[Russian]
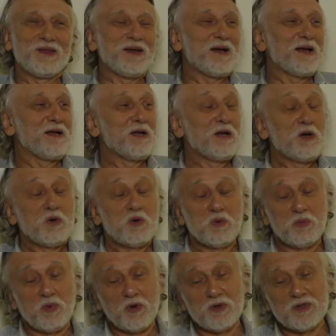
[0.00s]
да,
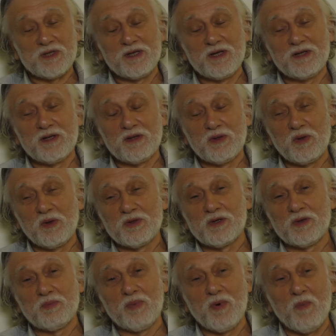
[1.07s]
он просто это
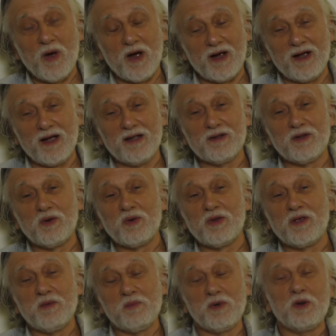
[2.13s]
должен помогать
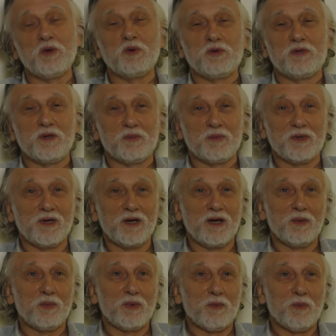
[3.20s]
другим людям,
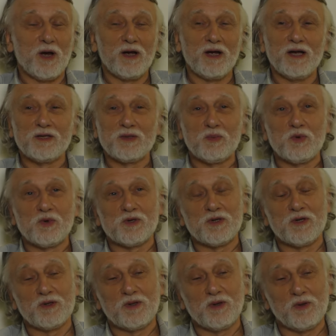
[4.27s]
да, помогать
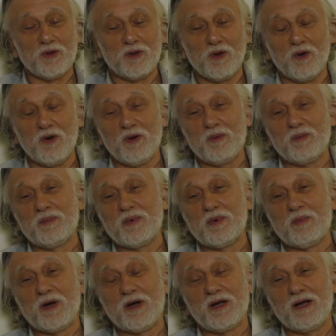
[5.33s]
можно трудом,
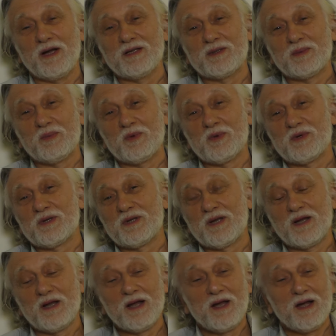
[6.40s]
помогать
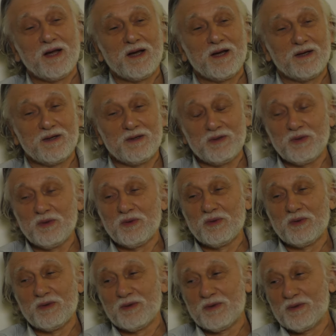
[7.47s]
можно э,
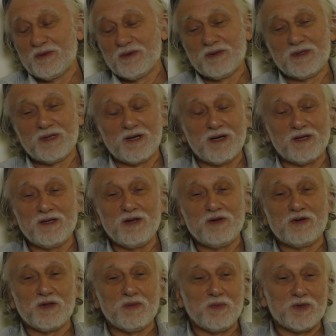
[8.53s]
ну,
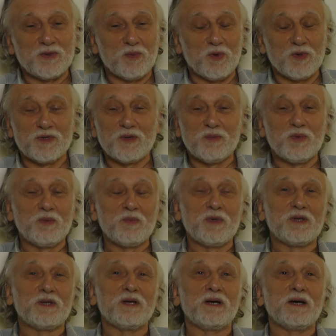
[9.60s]
различными
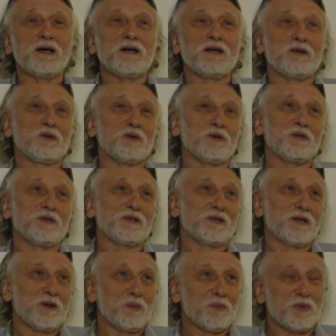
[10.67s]
способами, да, то есть
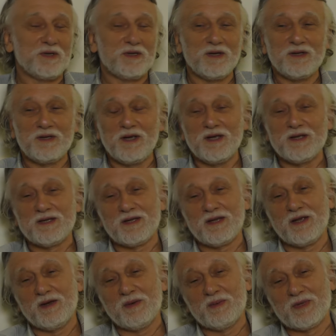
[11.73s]
там посидеть с
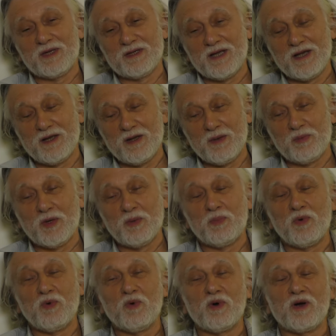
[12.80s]
кем-то, за кем-то
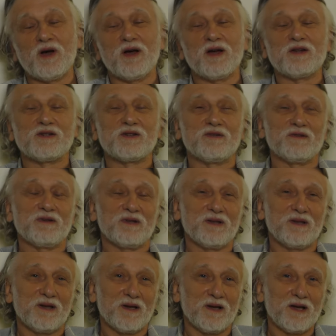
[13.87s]

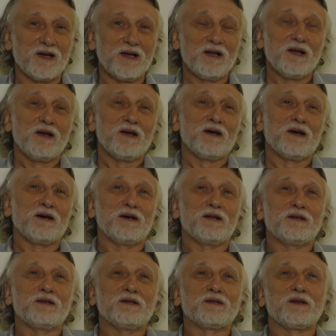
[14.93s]
поухаживать, да,
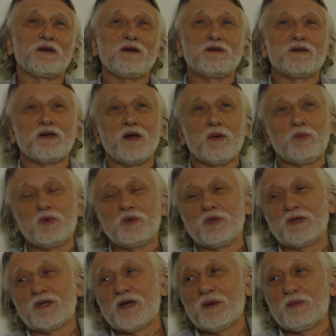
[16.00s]
а, так сказать,
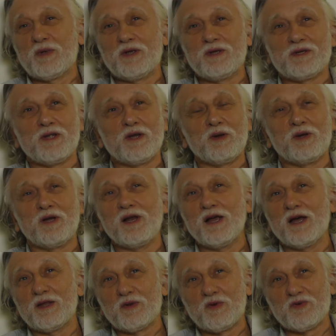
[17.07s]
кому-то там, я не знаю,
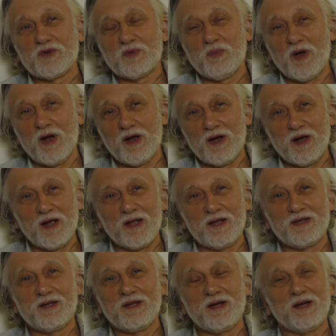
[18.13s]
грядку
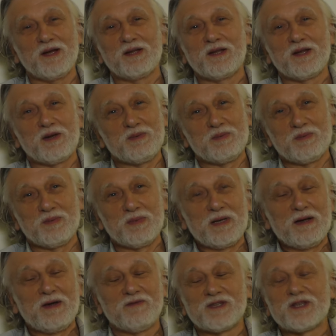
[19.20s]
вспахать, да, там,
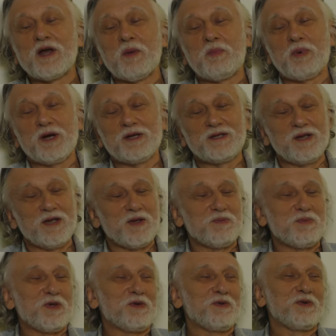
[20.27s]
вскопать, я
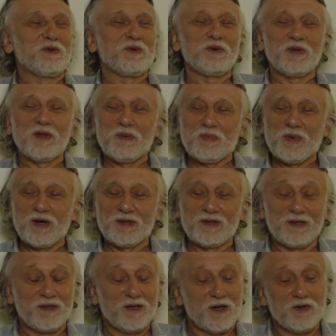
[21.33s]
имею в виду,
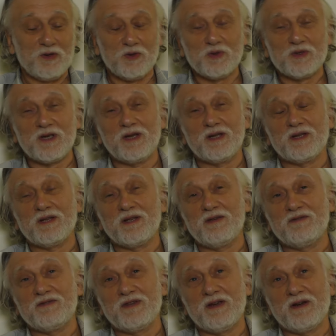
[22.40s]
лопаты, да, ничего за это не
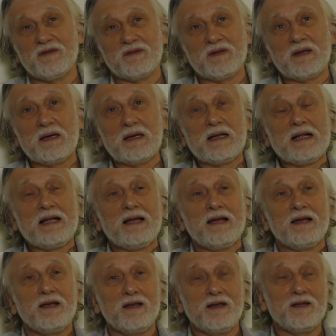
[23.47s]
взяв, да,
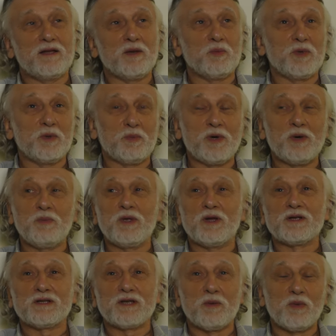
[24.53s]
или там,
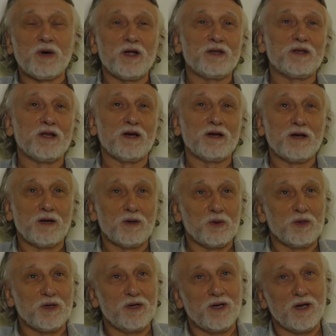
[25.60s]
например, собрать на
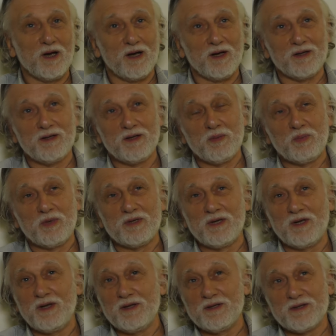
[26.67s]
огороды ягоды и
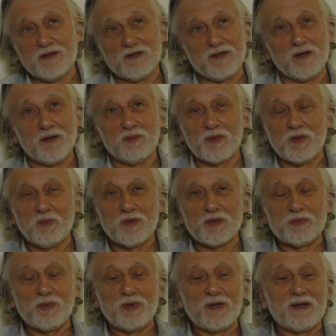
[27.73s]
поделиться с кем-то
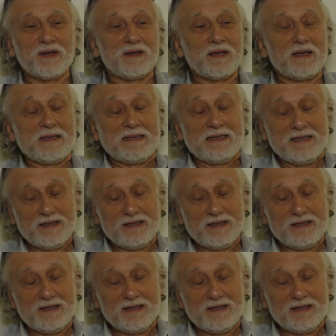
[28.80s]
бесплатно.